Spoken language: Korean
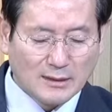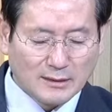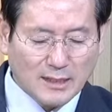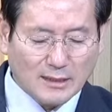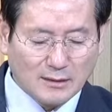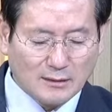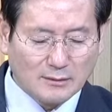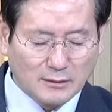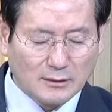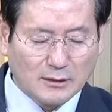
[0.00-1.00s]
내
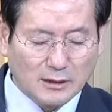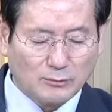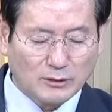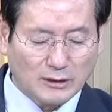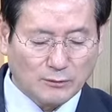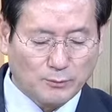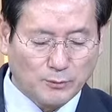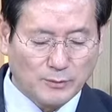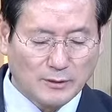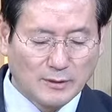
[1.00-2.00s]
길은 너희 길보다
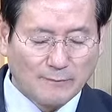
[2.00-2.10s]
높으며